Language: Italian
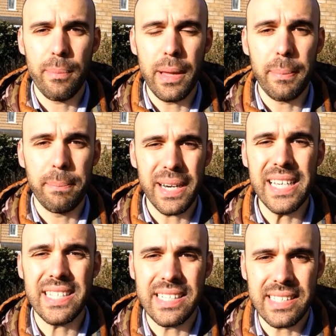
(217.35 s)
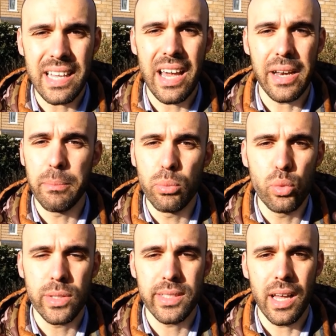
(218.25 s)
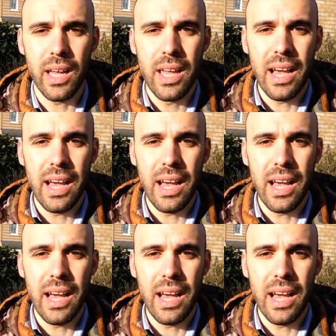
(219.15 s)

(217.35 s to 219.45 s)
per presentare in busta